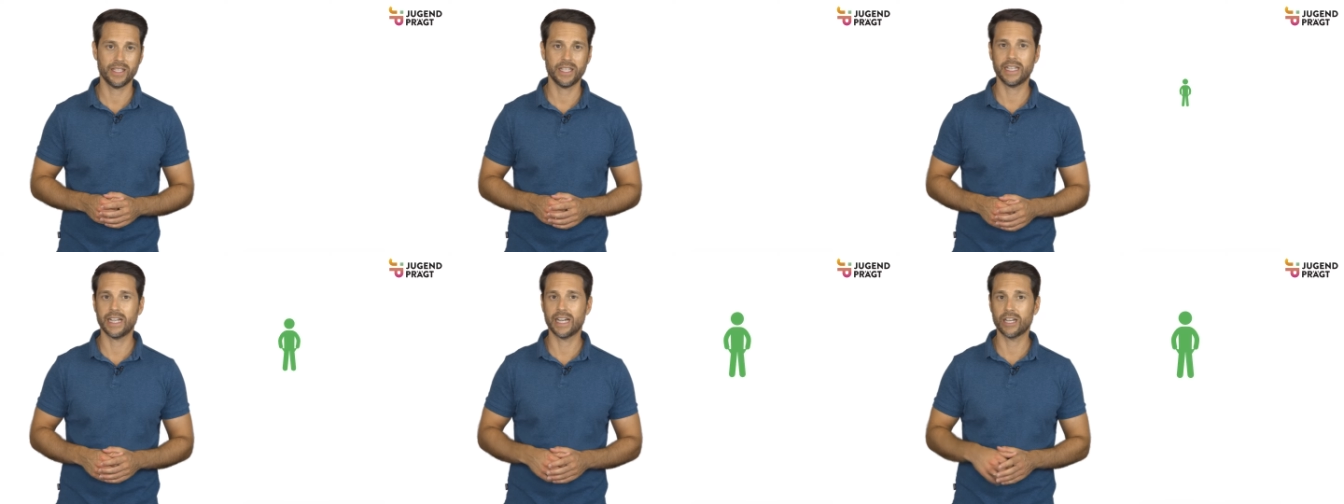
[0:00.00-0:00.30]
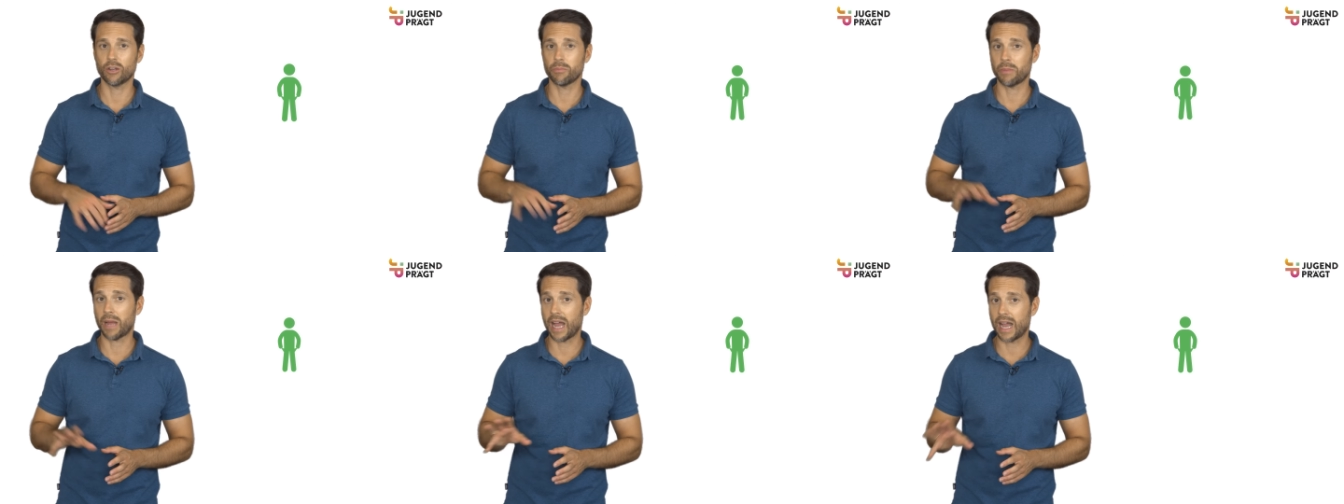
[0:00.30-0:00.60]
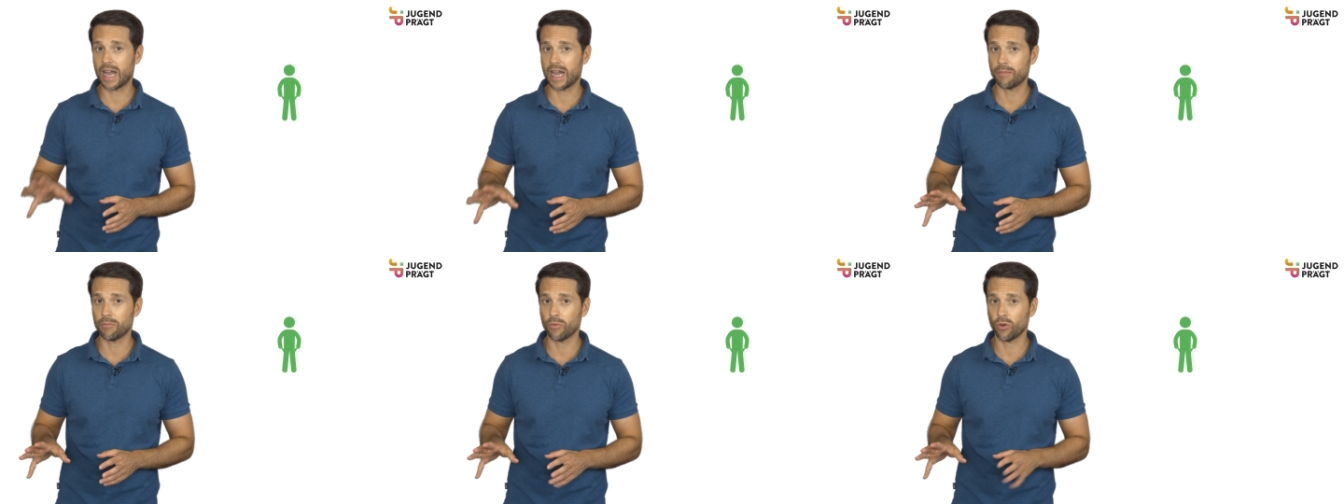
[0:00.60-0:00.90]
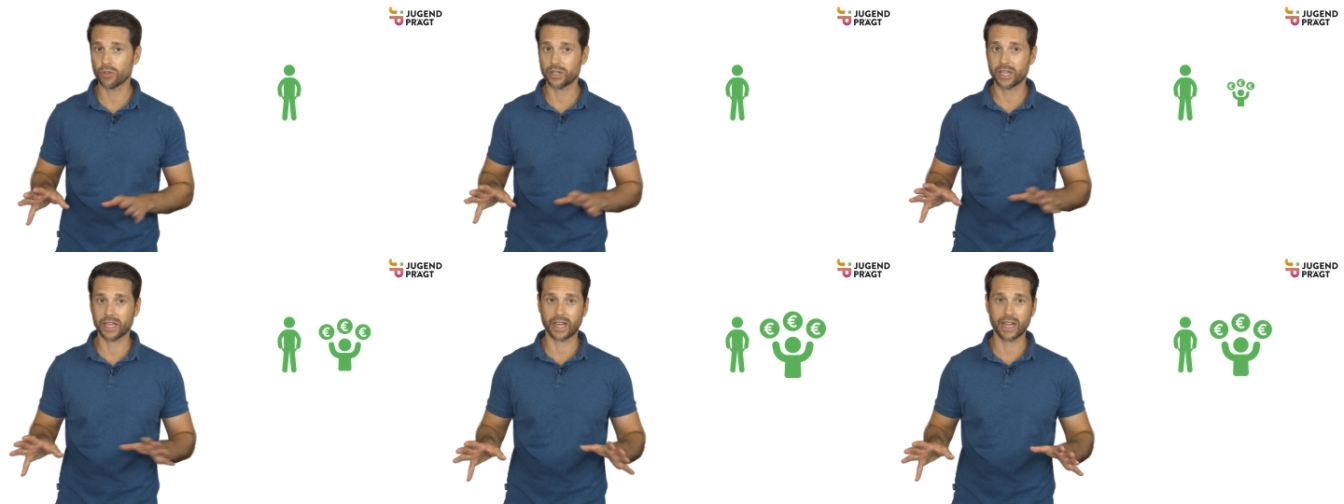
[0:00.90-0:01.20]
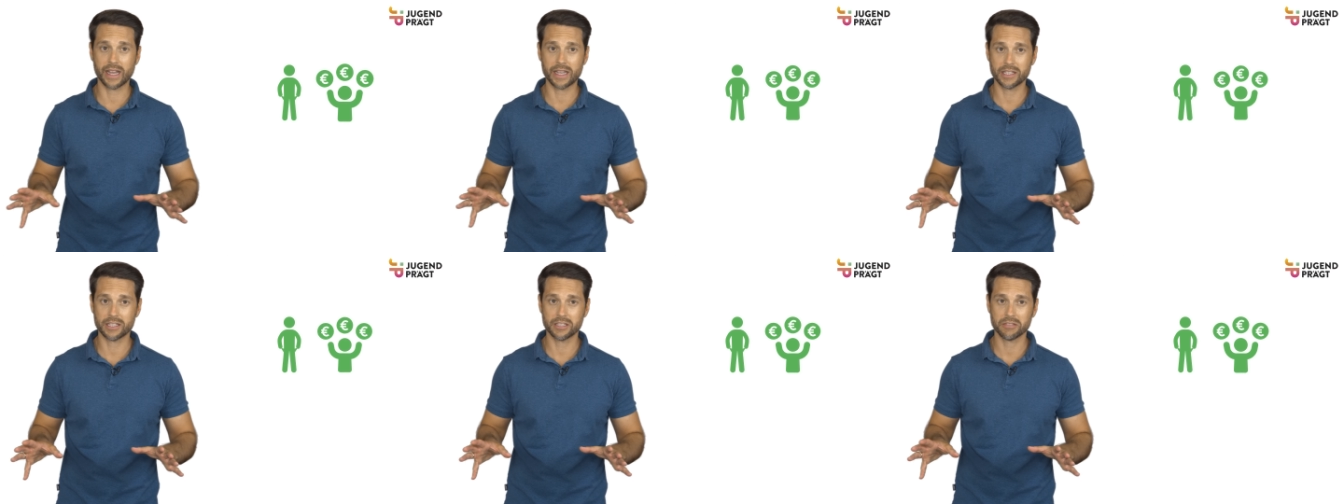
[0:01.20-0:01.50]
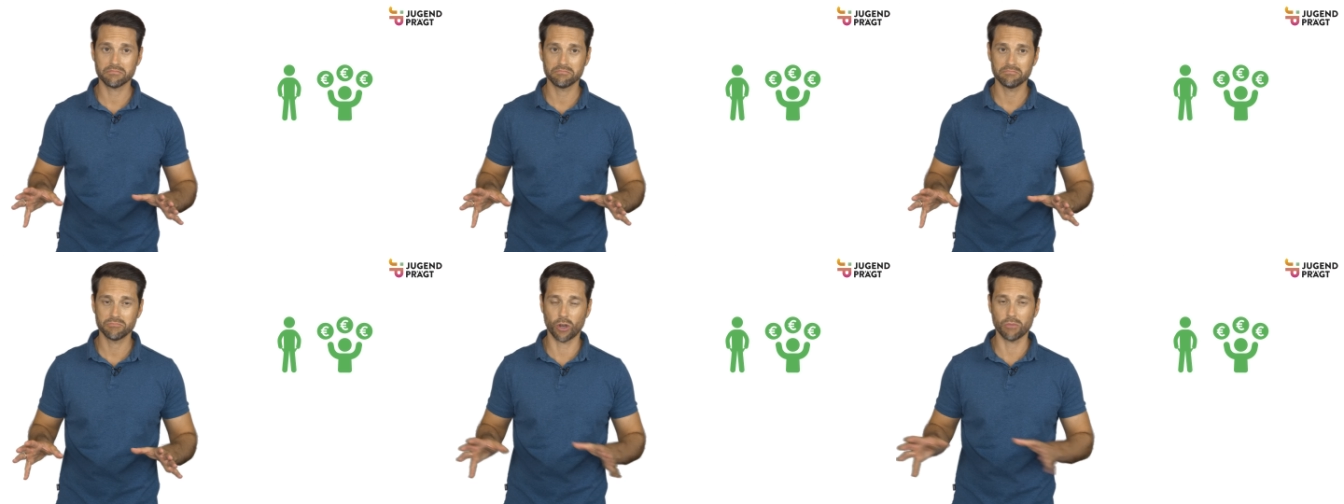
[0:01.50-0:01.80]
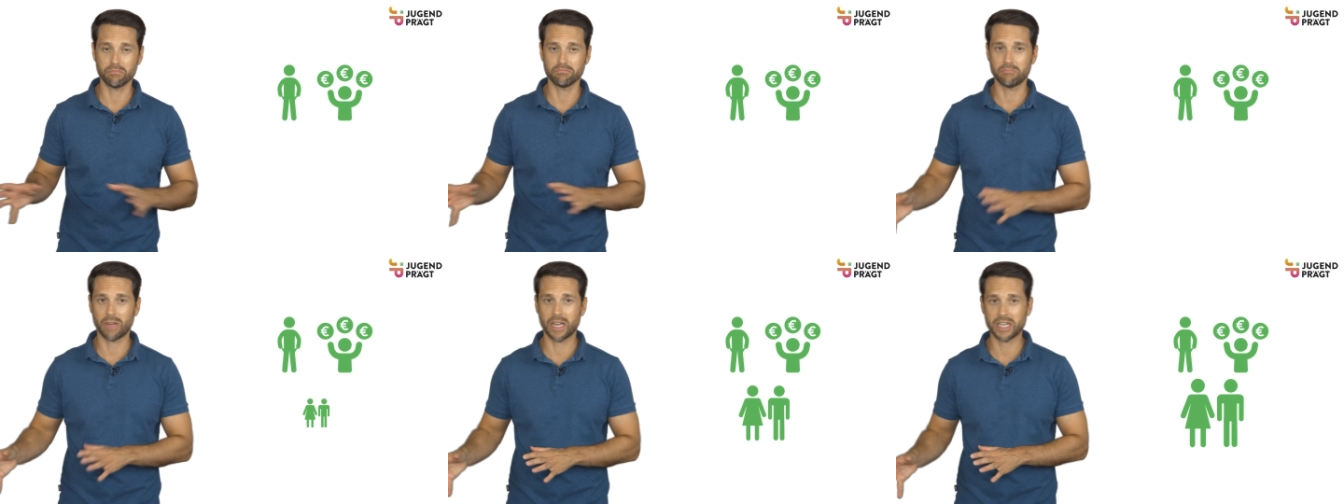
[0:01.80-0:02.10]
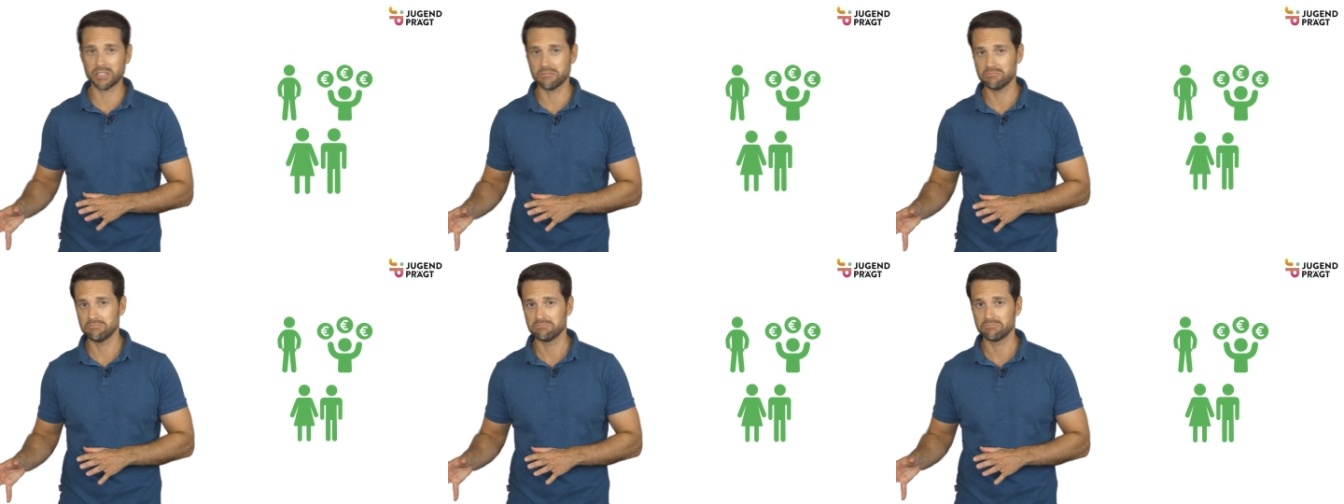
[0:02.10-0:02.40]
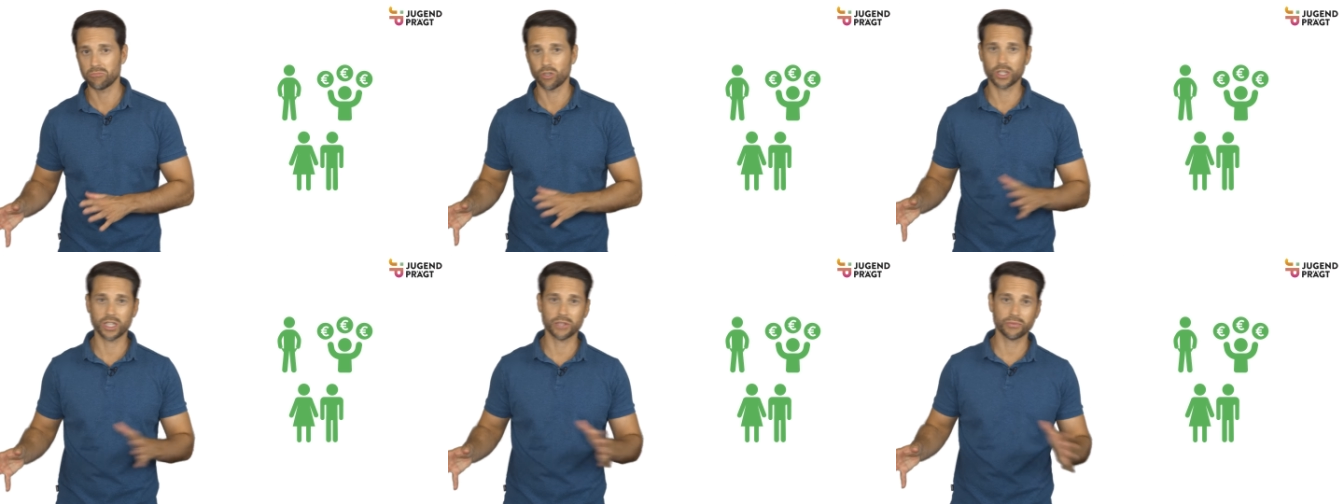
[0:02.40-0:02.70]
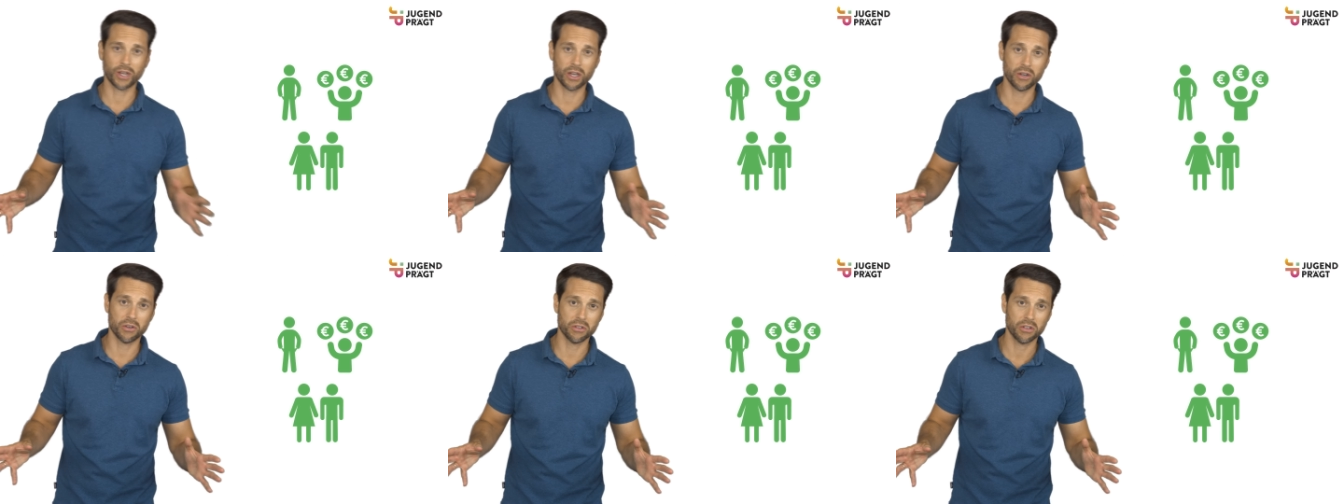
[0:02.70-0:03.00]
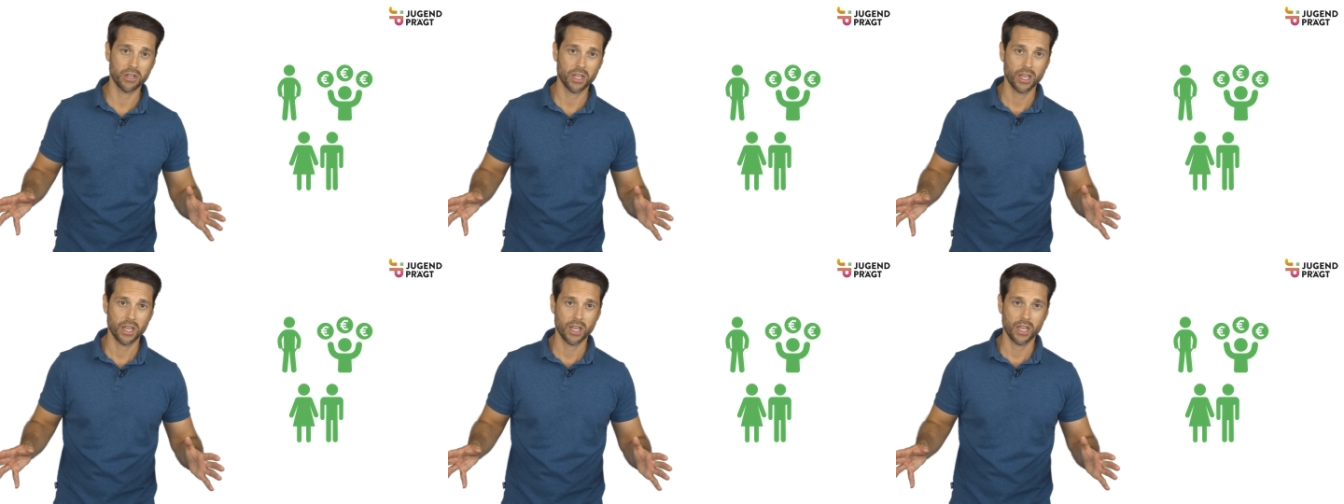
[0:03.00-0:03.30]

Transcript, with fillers: egal ob arm oder reich, ob Mann oder Frau.